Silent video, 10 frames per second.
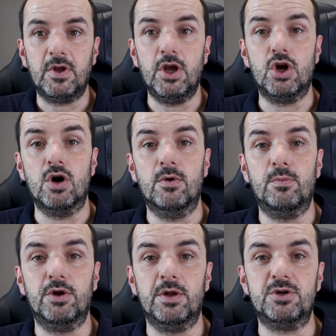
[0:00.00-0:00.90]
Y como
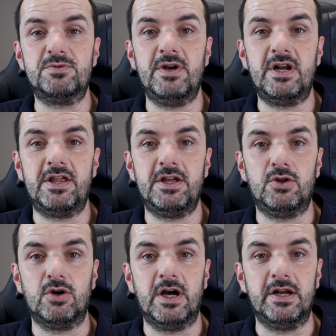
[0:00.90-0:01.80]
podemos ver, hace
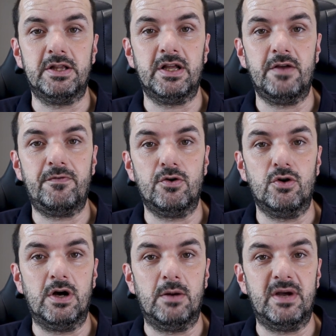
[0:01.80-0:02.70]
tocar el
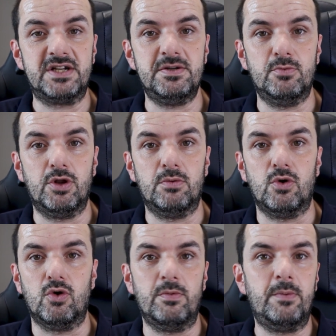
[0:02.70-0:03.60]
teléfono al máximo de
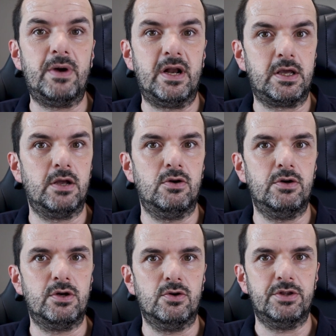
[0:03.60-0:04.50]
volumen para que
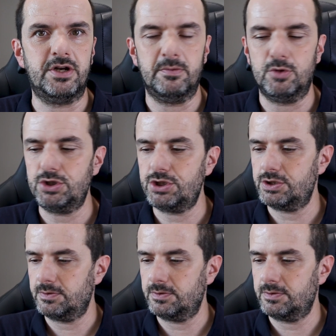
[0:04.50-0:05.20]
lo encontremos.